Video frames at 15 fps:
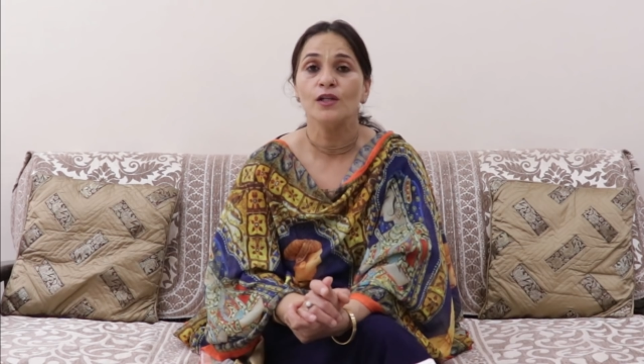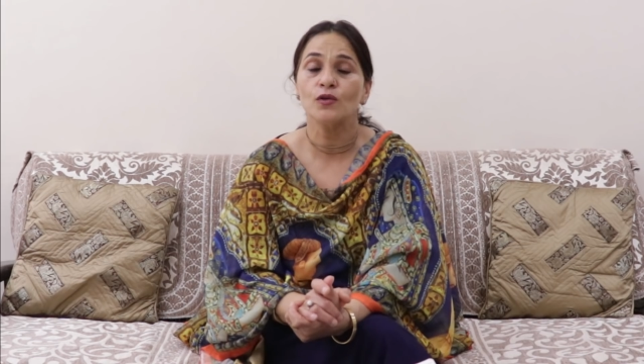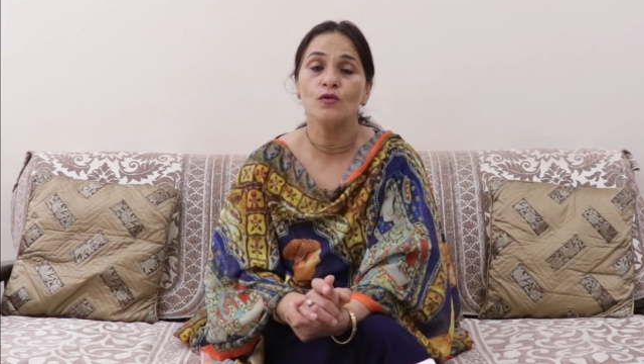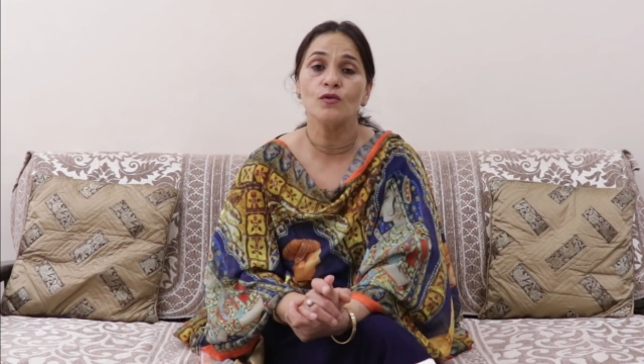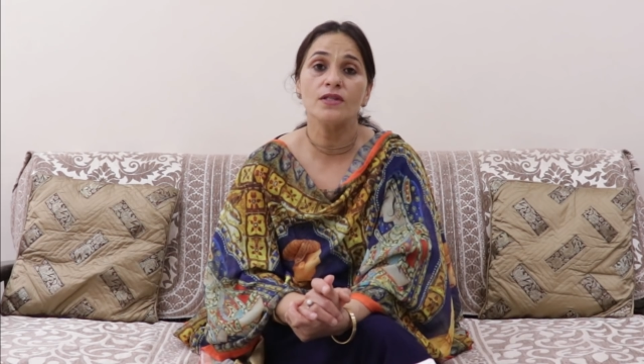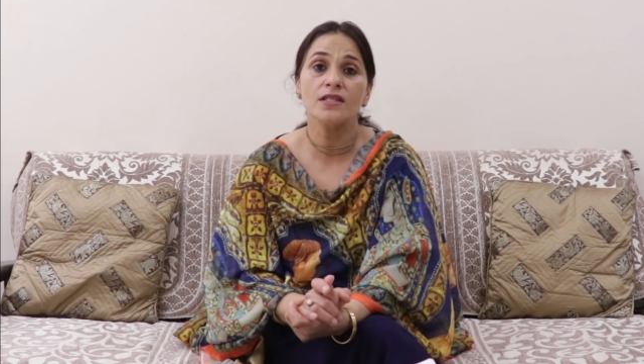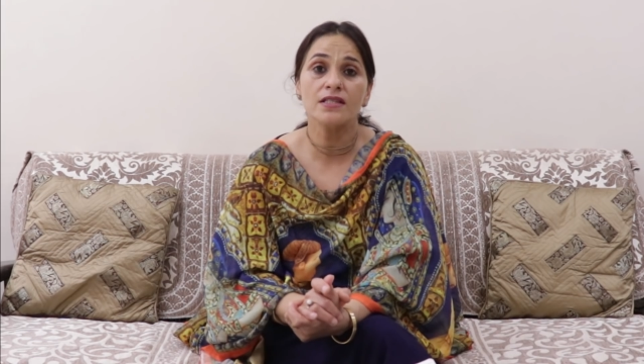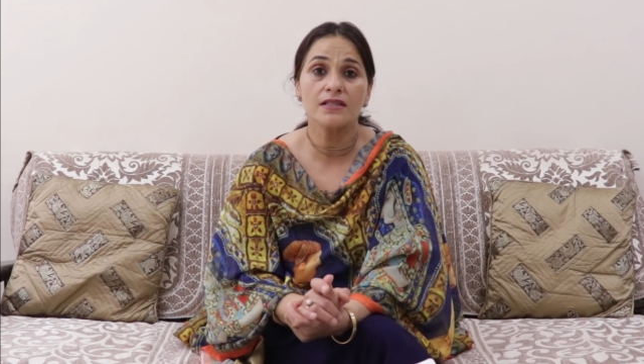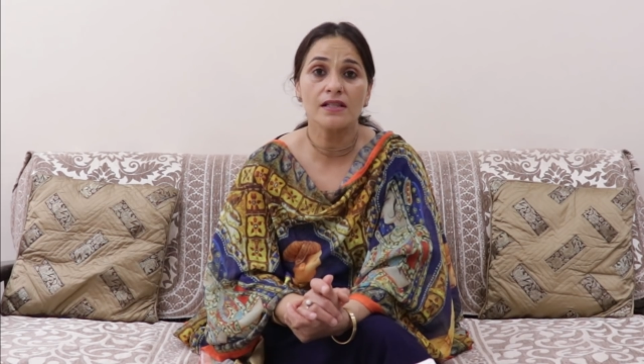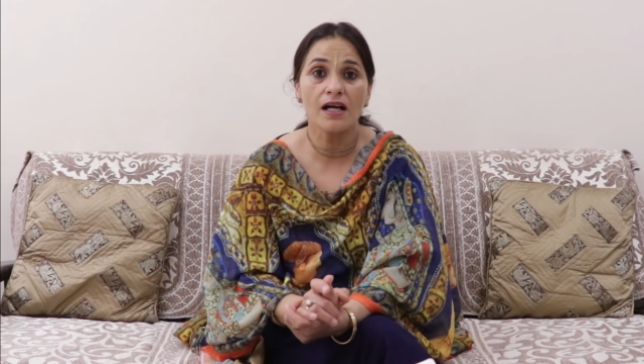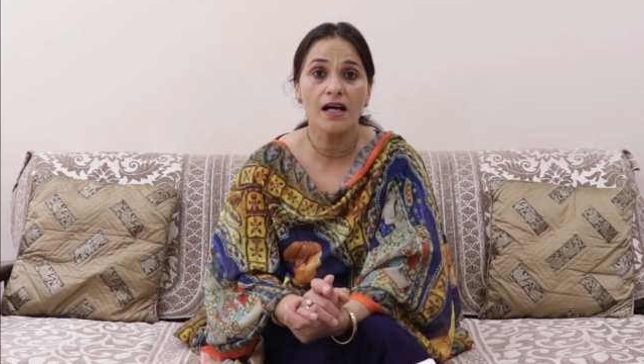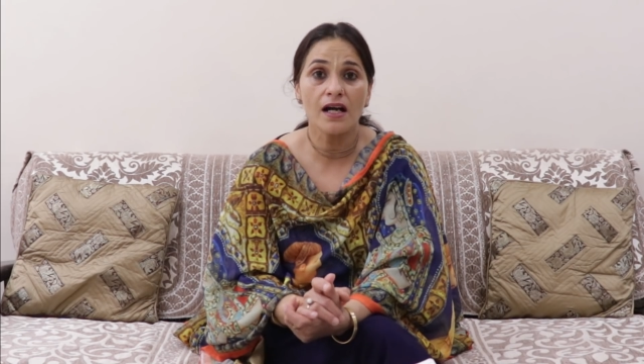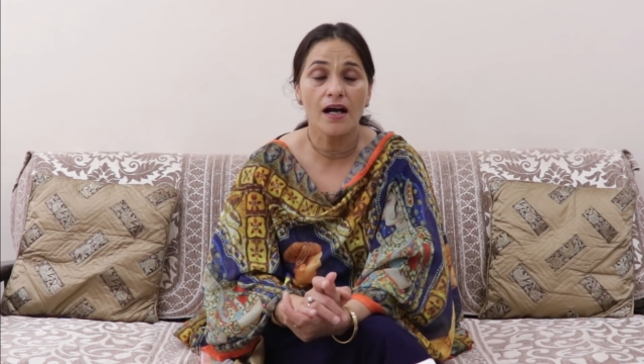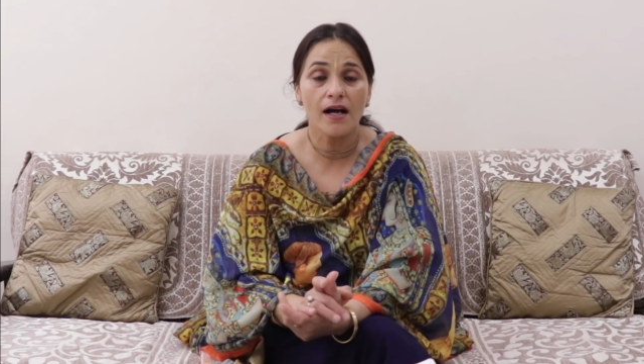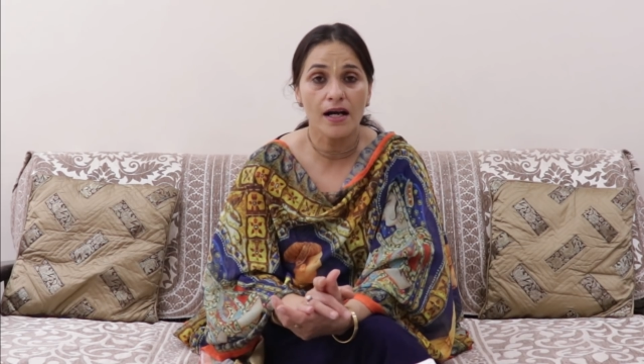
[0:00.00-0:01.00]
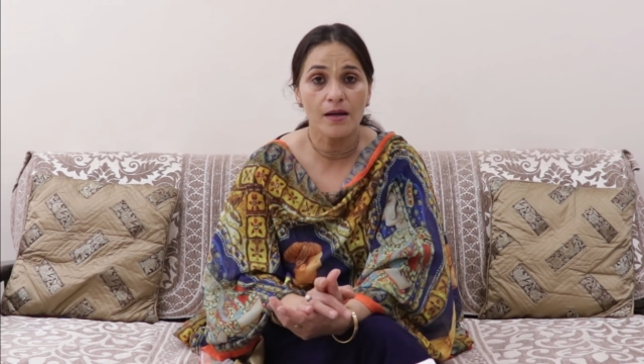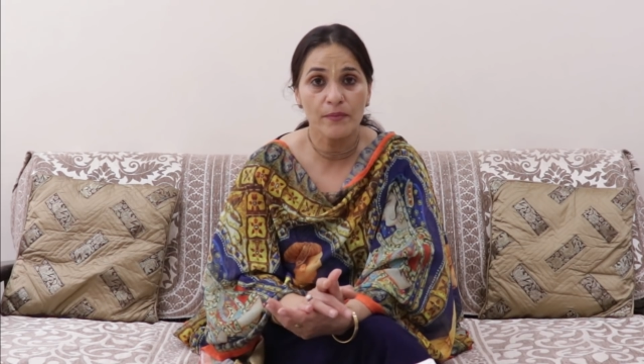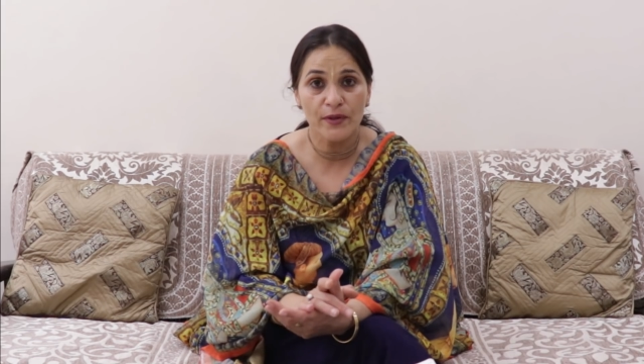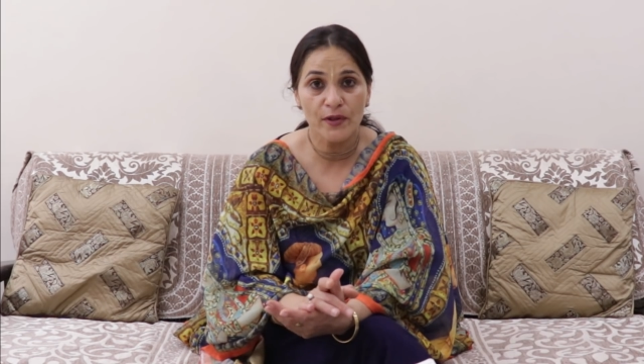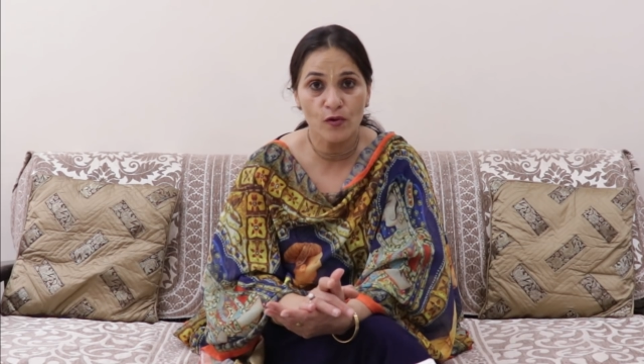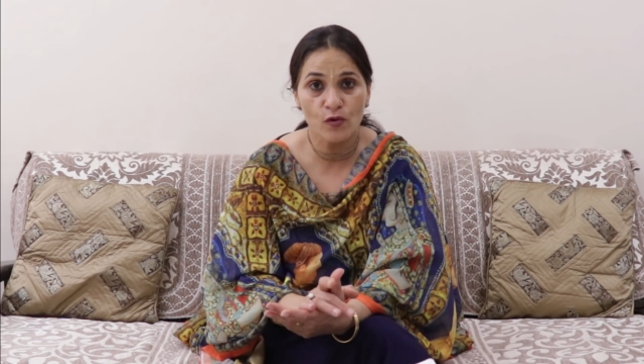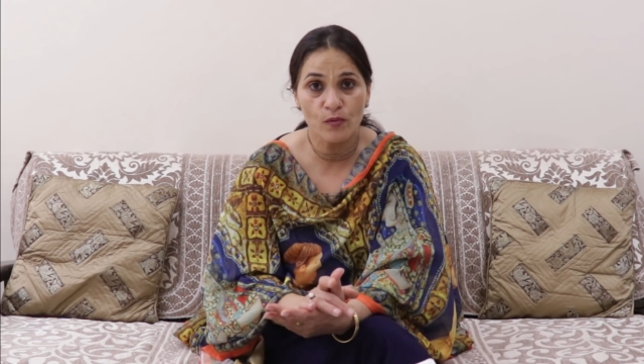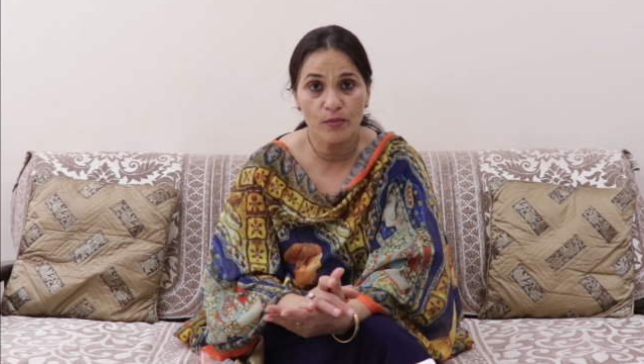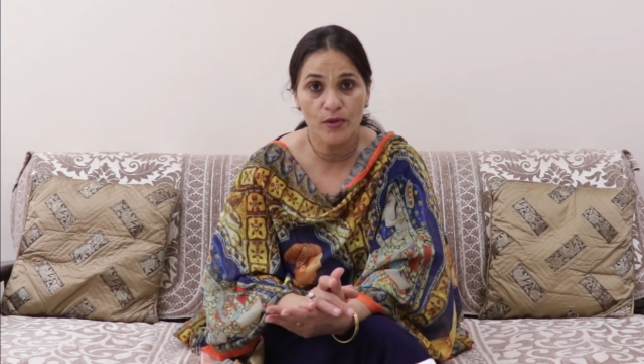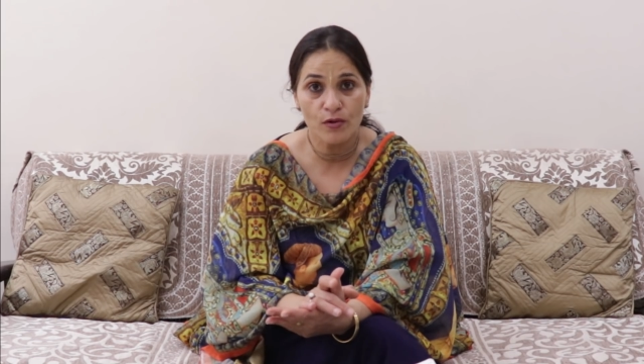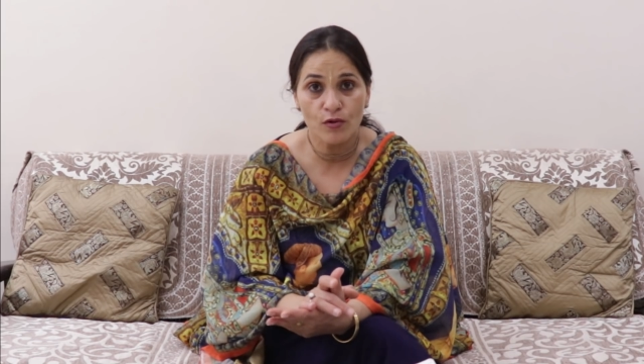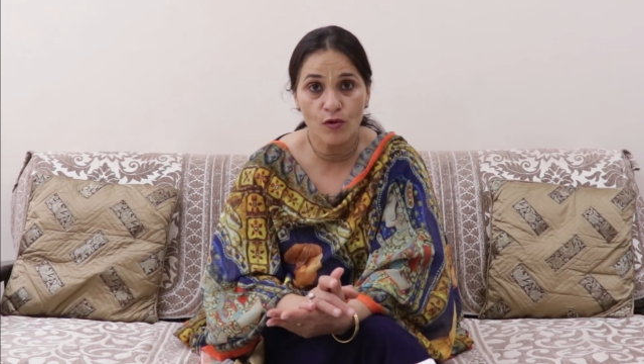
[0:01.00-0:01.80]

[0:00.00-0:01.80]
तो इसका आपके ऊपर